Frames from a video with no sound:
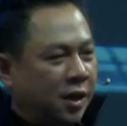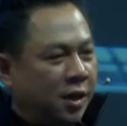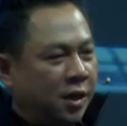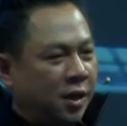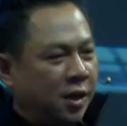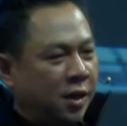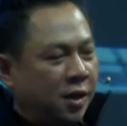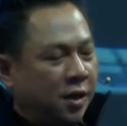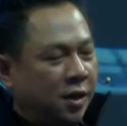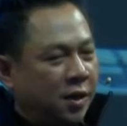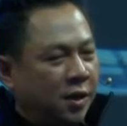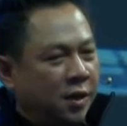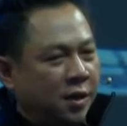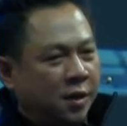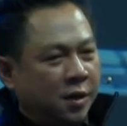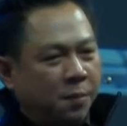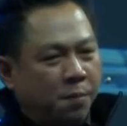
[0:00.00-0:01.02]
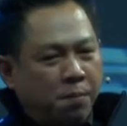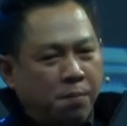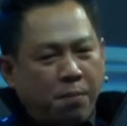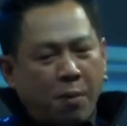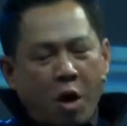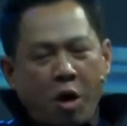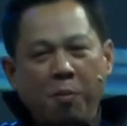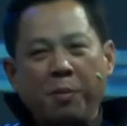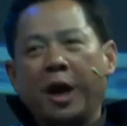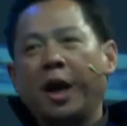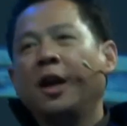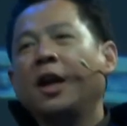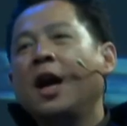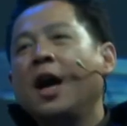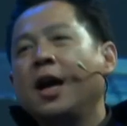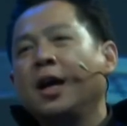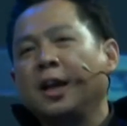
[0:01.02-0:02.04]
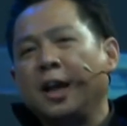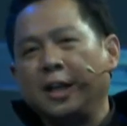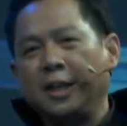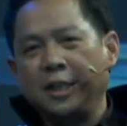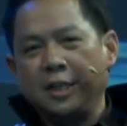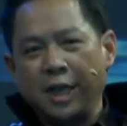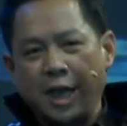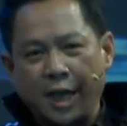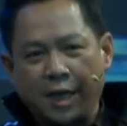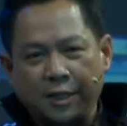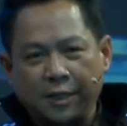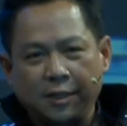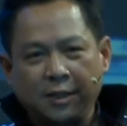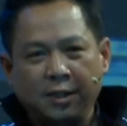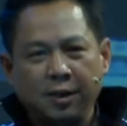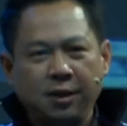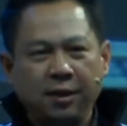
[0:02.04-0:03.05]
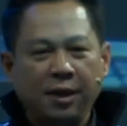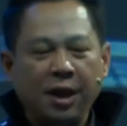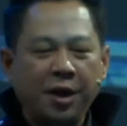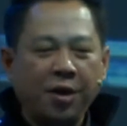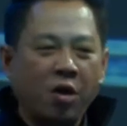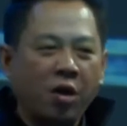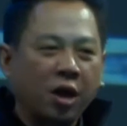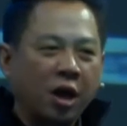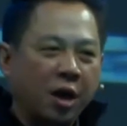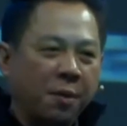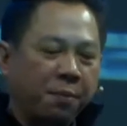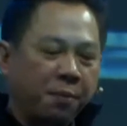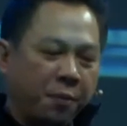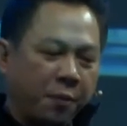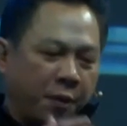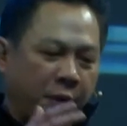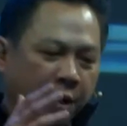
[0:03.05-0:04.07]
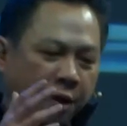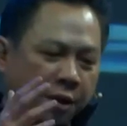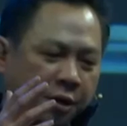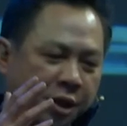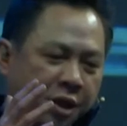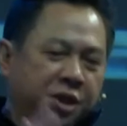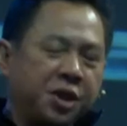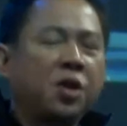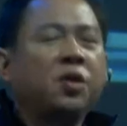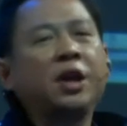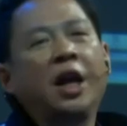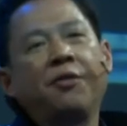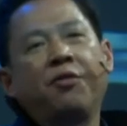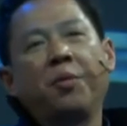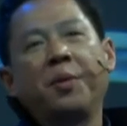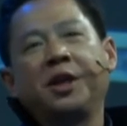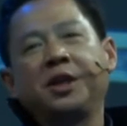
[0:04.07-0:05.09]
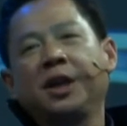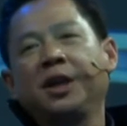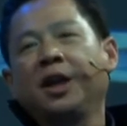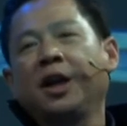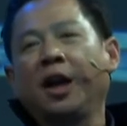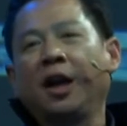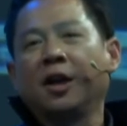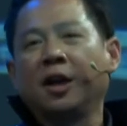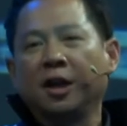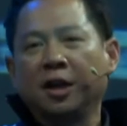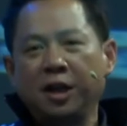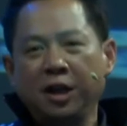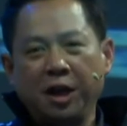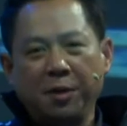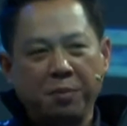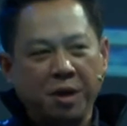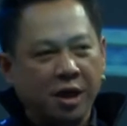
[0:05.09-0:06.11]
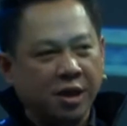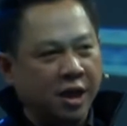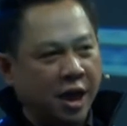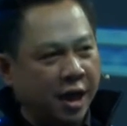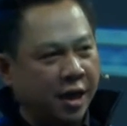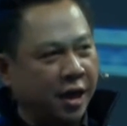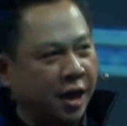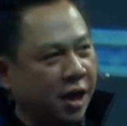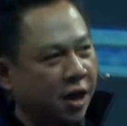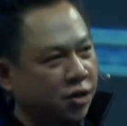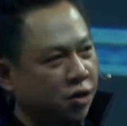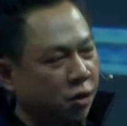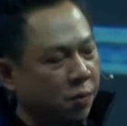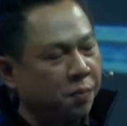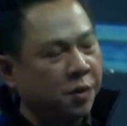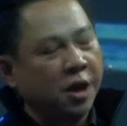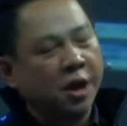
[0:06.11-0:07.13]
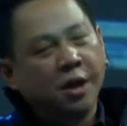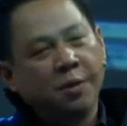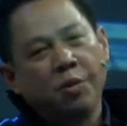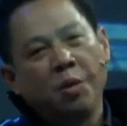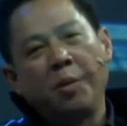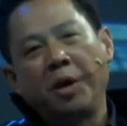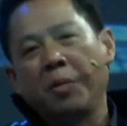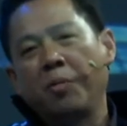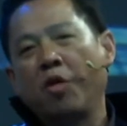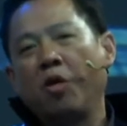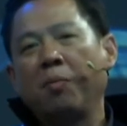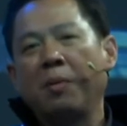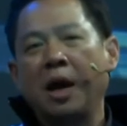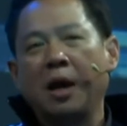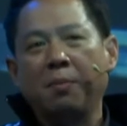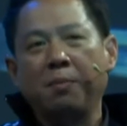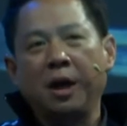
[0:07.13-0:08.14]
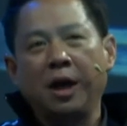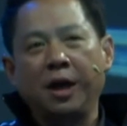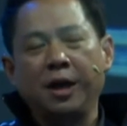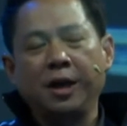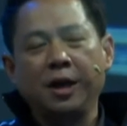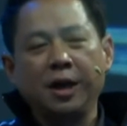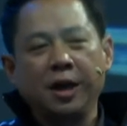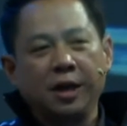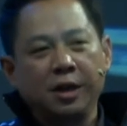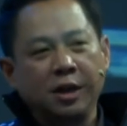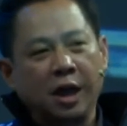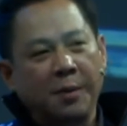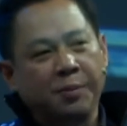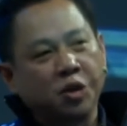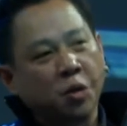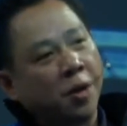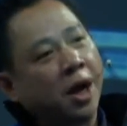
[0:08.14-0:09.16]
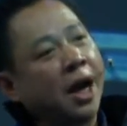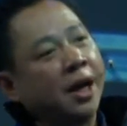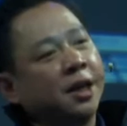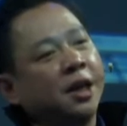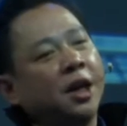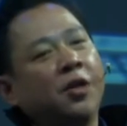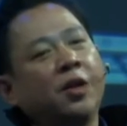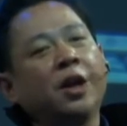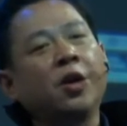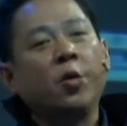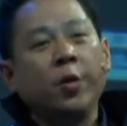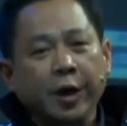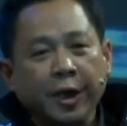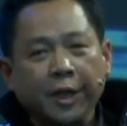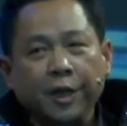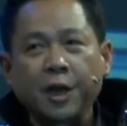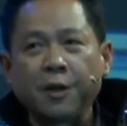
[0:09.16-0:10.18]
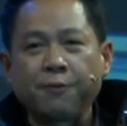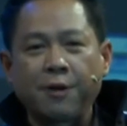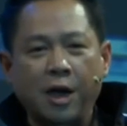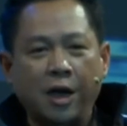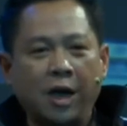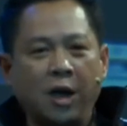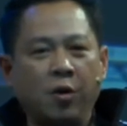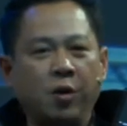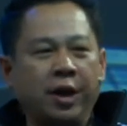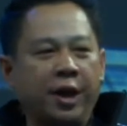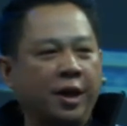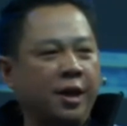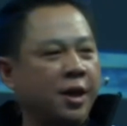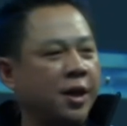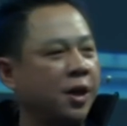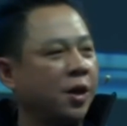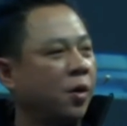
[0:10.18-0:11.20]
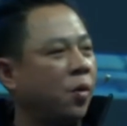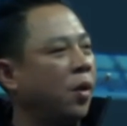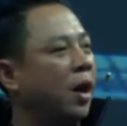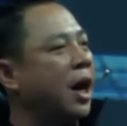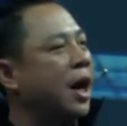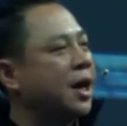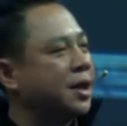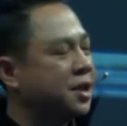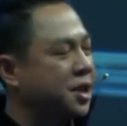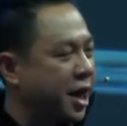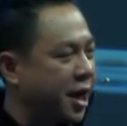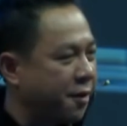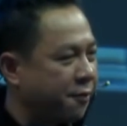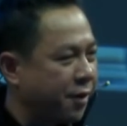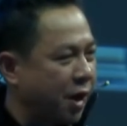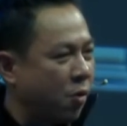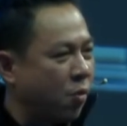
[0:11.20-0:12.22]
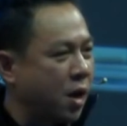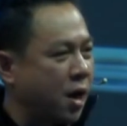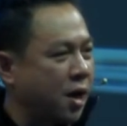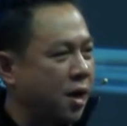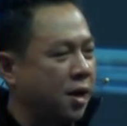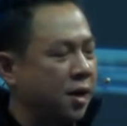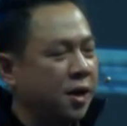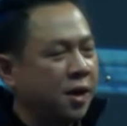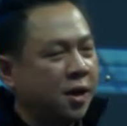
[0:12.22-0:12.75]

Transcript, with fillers: ออมองไปข้างหน้าเนี่ย d t แทแน่นอนครับดิจิทัลทรานส์โเมชันที่กำลังเกิดขึ้นในเมืองไทยเนี่ยกระทบผู้บริโภคมากมายจากประสบการณ์ที่เราได้คุย ได้ฟังเขาเนี่ยคุณลาแชร์ให้ฟังว่า